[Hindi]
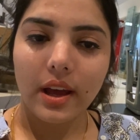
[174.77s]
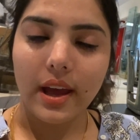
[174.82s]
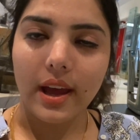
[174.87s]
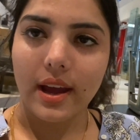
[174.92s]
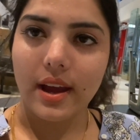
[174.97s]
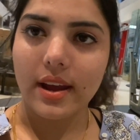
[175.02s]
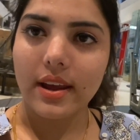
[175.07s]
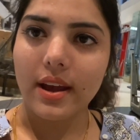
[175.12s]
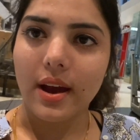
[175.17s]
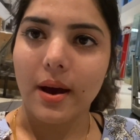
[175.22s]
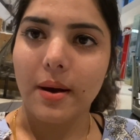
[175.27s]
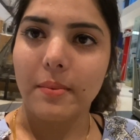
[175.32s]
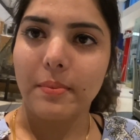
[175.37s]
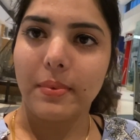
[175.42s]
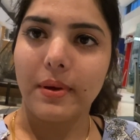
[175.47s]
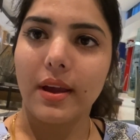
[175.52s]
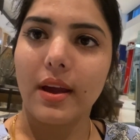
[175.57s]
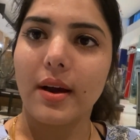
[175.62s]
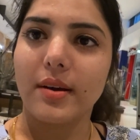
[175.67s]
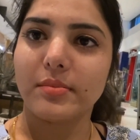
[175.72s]
है यहाँ
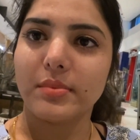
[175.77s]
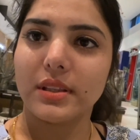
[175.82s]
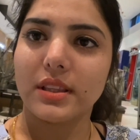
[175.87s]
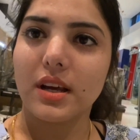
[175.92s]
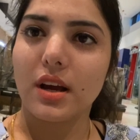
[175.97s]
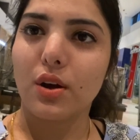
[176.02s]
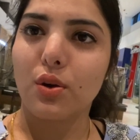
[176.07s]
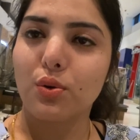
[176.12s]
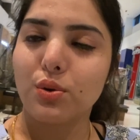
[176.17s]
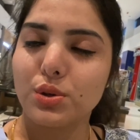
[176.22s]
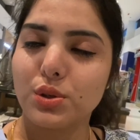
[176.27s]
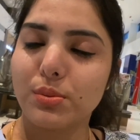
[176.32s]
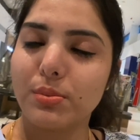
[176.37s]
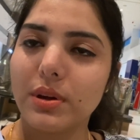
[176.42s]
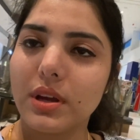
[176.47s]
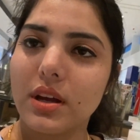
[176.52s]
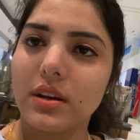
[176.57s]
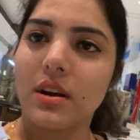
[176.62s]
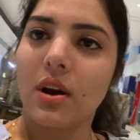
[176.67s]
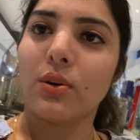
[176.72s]
पे अभी तक कुछ
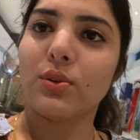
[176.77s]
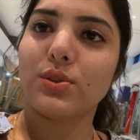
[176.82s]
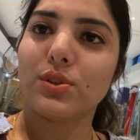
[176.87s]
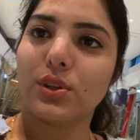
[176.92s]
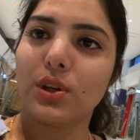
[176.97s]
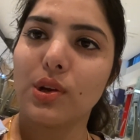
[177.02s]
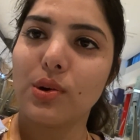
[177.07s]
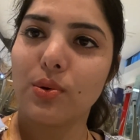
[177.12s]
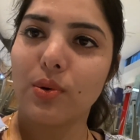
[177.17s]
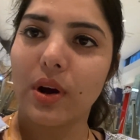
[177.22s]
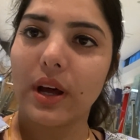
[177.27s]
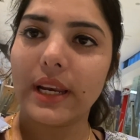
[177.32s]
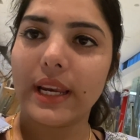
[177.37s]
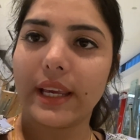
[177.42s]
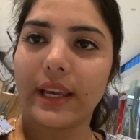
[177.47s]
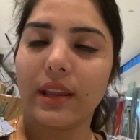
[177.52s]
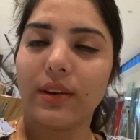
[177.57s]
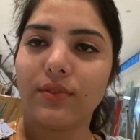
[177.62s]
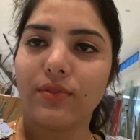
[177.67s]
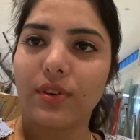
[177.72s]
भी अनाउंस नहीं हुआ
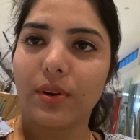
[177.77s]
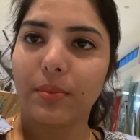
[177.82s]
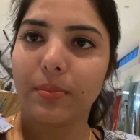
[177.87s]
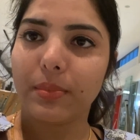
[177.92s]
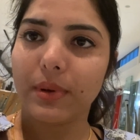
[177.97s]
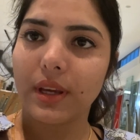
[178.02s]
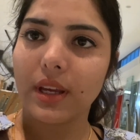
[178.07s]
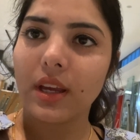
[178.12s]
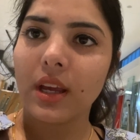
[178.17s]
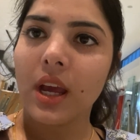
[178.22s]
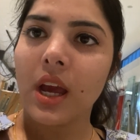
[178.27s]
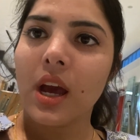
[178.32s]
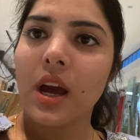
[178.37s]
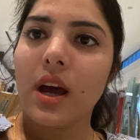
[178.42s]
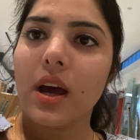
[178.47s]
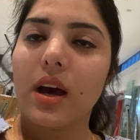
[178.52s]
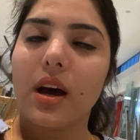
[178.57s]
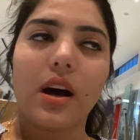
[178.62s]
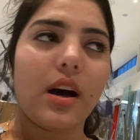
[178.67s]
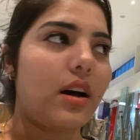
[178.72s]
लेकिन फिर भी
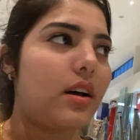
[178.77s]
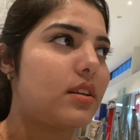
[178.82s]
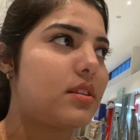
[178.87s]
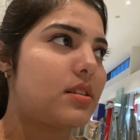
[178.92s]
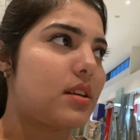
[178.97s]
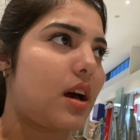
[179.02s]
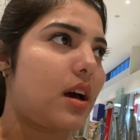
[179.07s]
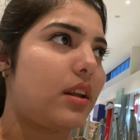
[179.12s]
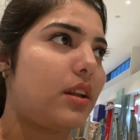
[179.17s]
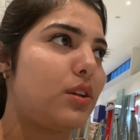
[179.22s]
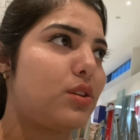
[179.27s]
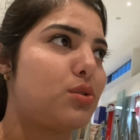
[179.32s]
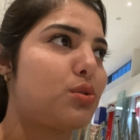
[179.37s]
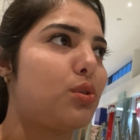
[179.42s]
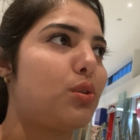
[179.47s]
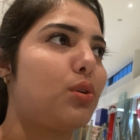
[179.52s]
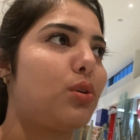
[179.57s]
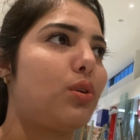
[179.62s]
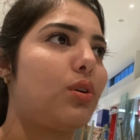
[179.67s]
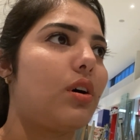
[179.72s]
आ, uh, सारे
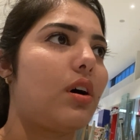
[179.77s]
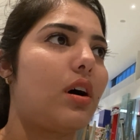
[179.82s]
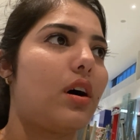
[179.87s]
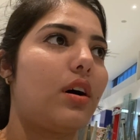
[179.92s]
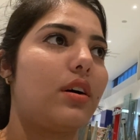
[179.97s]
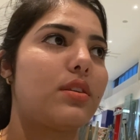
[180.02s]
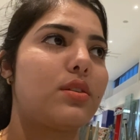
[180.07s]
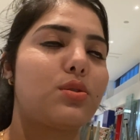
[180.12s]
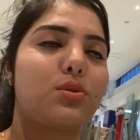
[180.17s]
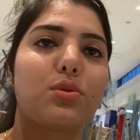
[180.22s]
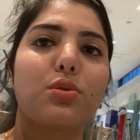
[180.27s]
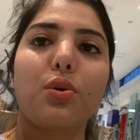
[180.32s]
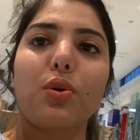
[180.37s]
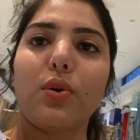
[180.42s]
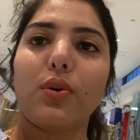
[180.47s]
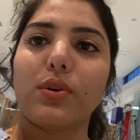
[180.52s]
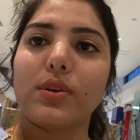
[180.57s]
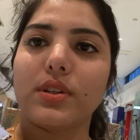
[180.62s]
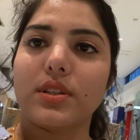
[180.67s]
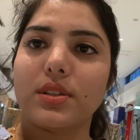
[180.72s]
जो
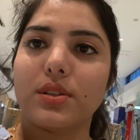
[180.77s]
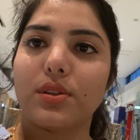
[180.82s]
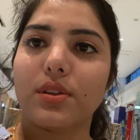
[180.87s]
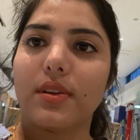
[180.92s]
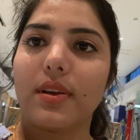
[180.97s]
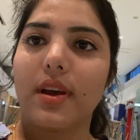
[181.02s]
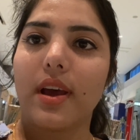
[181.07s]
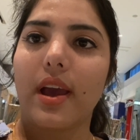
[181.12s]
स्टोर्स uh,